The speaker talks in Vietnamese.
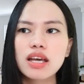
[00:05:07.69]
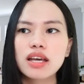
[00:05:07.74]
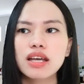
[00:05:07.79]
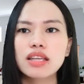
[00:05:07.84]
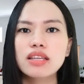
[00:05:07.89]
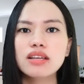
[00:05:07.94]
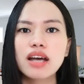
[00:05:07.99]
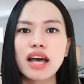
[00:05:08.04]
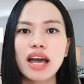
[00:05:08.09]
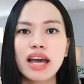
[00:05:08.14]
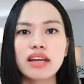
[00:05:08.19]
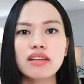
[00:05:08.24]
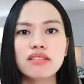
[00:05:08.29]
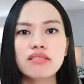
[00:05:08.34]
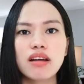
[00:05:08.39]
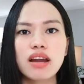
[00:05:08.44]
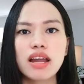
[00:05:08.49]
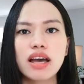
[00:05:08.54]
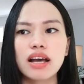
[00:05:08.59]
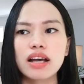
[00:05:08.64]
Cái thứ hai
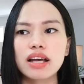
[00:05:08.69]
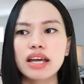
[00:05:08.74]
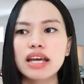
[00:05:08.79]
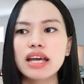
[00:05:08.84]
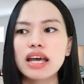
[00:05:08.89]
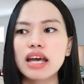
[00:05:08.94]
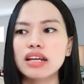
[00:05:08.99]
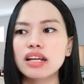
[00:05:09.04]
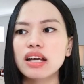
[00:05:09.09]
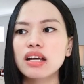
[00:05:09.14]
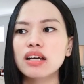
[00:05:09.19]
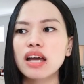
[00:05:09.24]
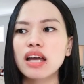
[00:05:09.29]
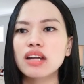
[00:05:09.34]
nữa là cái khả năng